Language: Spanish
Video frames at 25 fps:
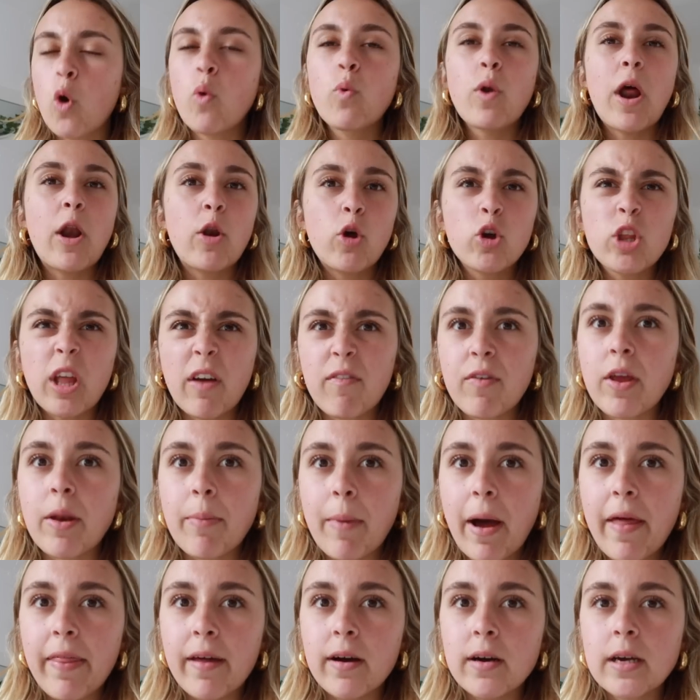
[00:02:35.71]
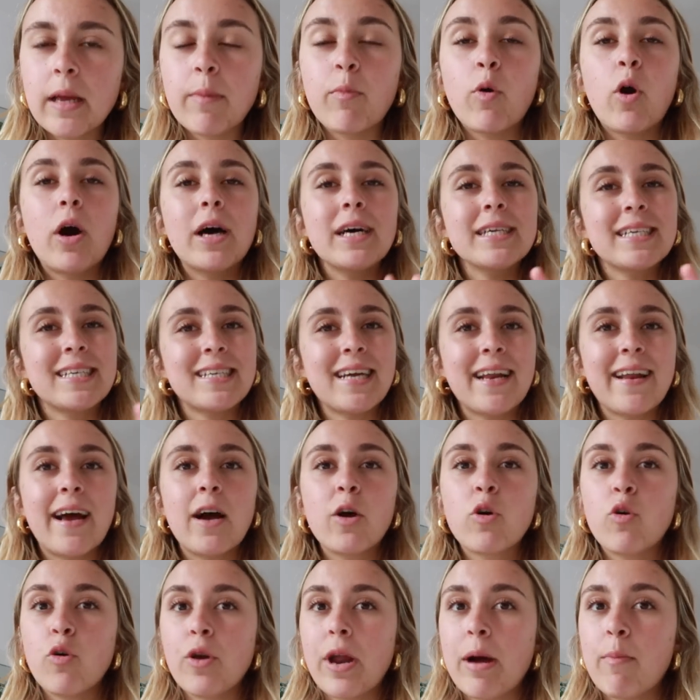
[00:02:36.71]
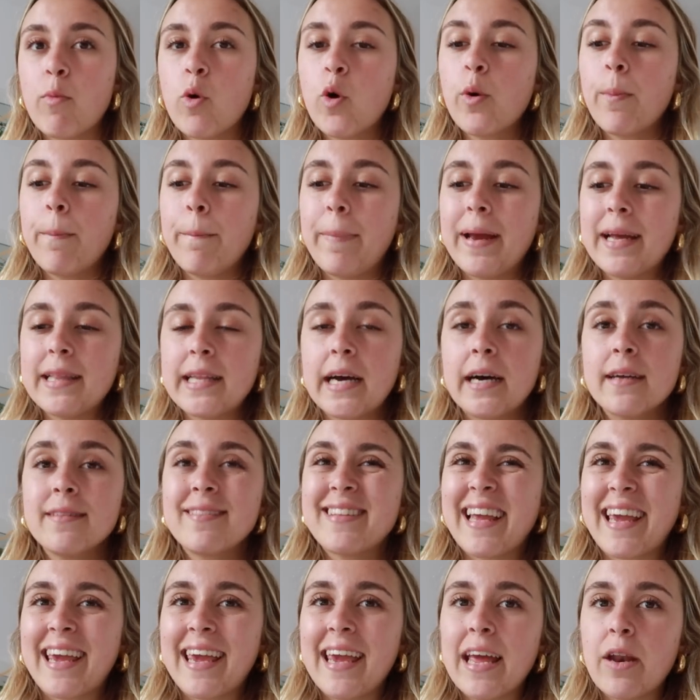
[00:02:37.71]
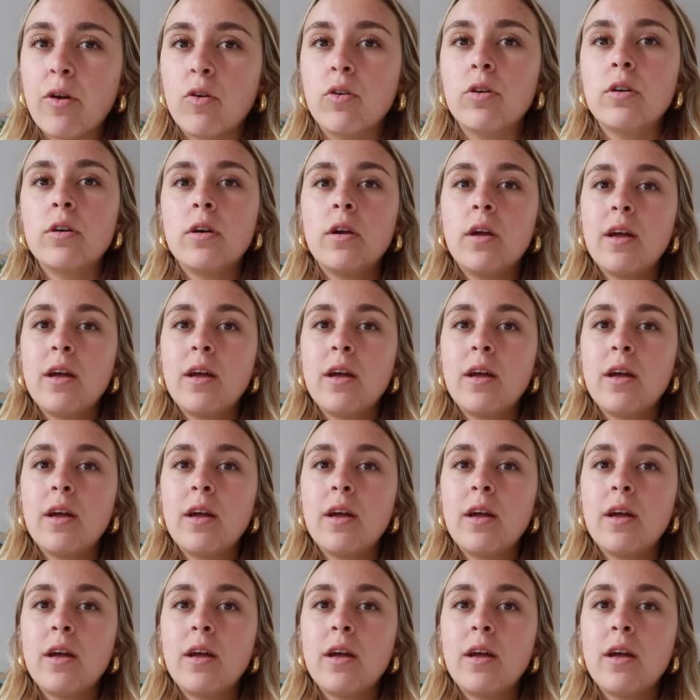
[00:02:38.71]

una nota firmada, que ponga Sara, con amor, beta, te quiero.